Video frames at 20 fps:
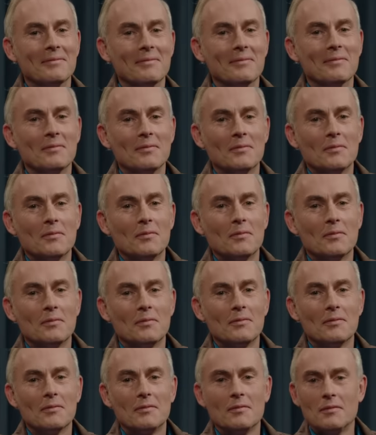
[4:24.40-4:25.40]
Ich finde,
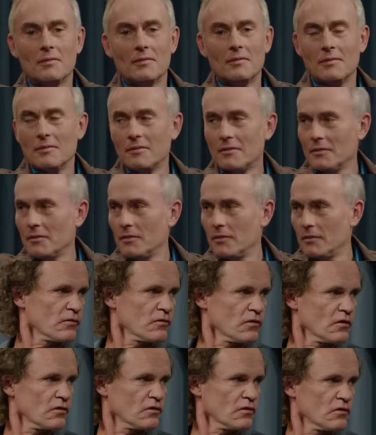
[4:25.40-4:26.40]
das sollte äh,
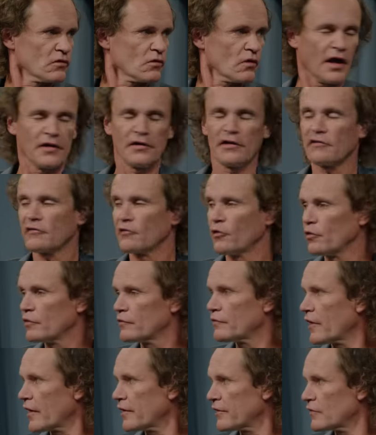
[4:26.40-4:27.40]
Johannes
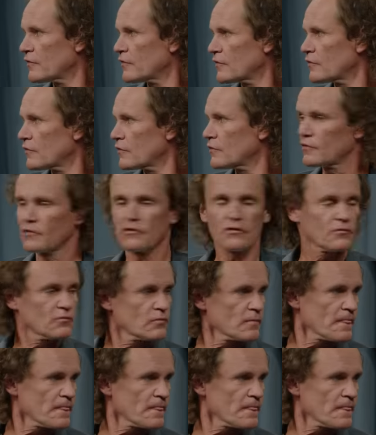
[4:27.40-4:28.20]
Löw als,